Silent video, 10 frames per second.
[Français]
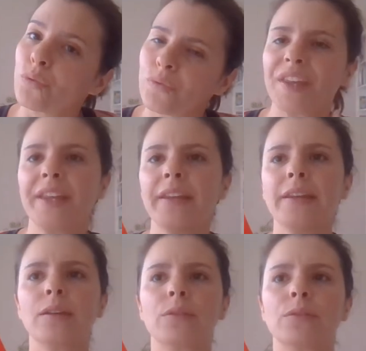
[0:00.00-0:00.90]

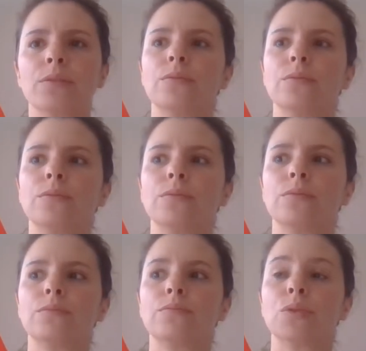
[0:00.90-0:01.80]
filles
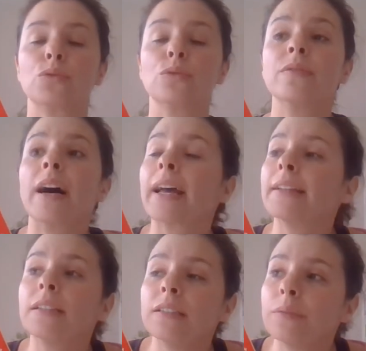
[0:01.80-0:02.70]
parce qu'il va bah,
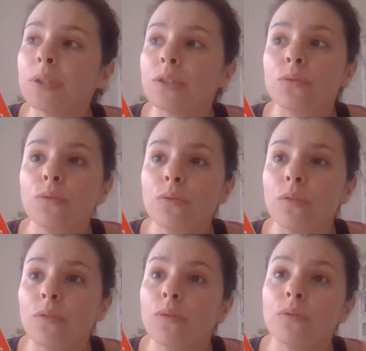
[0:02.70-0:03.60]
regarder des émissions
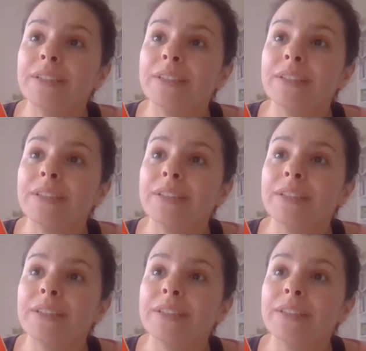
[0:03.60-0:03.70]
euh,